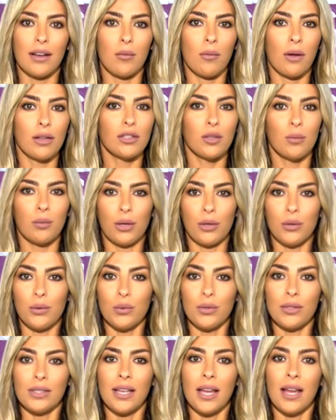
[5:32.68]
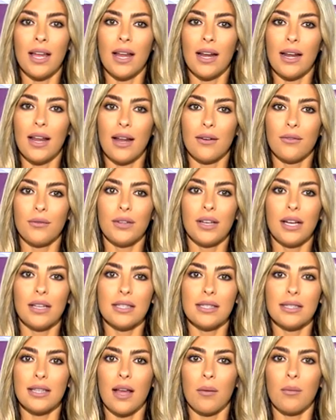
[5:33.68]
مالتيبل يوز لأن فينا
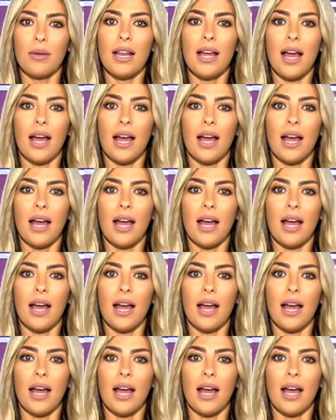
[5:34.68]
نستعملها